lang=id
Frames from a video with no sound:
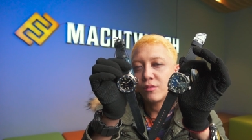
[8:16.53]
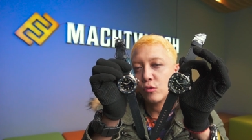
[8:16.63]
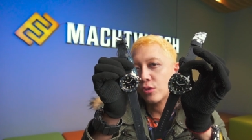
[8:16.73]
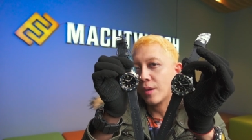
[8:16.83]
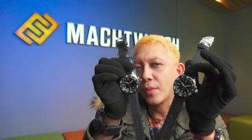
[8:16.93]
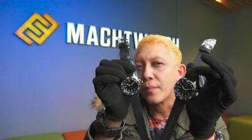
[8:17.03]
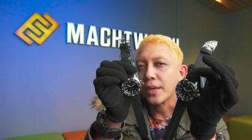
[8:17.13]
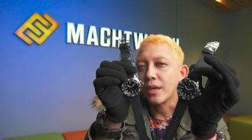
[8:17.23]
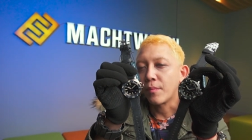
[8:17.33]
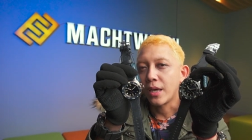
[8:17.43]
terutama
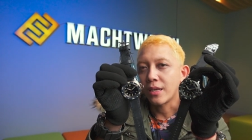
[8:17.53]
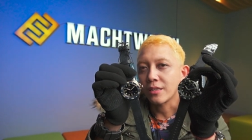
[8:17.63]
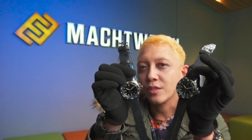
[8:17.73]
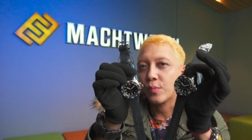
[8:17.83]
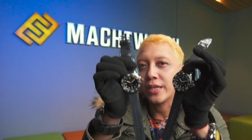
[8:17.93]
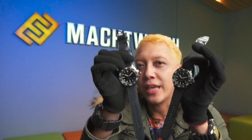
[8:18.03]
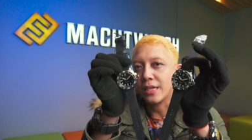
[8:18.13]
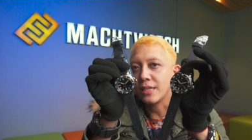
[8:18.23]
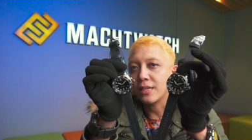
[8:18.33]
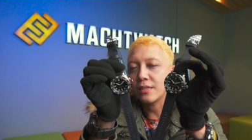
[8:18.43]
penggemar
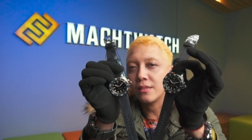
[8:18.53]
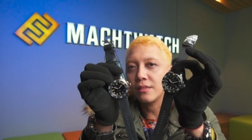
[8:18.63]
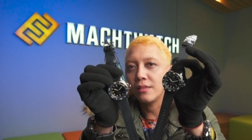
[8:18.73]
spinnaker,